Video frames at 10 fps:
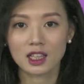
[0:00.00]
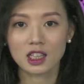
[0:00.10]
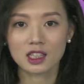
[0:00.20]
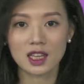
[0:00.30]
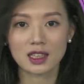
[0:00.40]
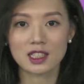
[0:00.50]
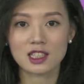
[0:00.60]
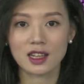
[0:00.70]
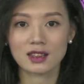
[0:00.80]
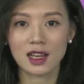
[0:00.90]
另一家地
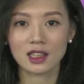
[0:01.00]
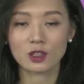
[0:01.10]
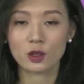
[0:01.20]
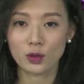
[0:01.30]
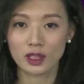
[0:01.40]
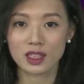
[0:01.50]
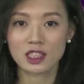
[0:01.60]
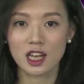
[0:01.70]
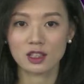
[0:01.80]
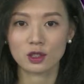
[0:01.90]
产代理中原地
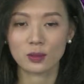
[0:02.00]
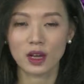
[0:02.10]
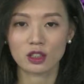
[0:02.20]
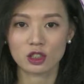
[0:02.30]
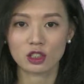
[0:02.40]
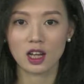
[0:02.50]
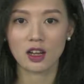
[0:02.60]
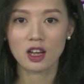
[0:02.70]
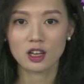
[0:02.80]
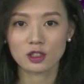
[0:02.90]
产就表示了，
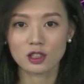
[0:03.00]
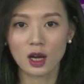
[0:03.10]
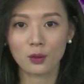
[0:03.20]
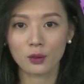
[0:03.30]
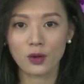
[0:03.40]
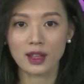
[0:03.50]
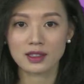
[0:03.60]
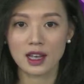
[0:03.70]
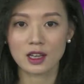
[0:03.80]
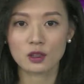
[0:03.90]
十大物院
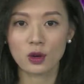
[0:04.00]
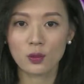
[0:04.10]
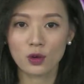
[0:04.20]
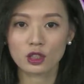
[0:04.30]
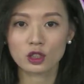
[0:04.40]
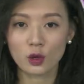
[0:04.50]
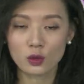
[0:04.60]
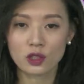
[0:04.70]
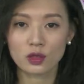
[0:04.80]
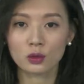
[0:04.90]
在周末周
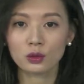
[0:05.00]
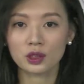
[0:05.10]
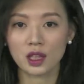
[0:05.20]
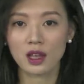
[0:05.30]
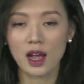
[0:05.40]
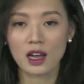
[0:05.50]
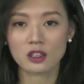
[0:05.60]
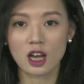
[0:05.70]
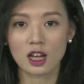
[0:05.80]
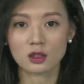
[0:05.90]
日录得了二
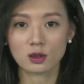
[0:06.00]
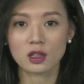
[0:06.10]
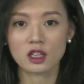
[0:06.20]
十二宗的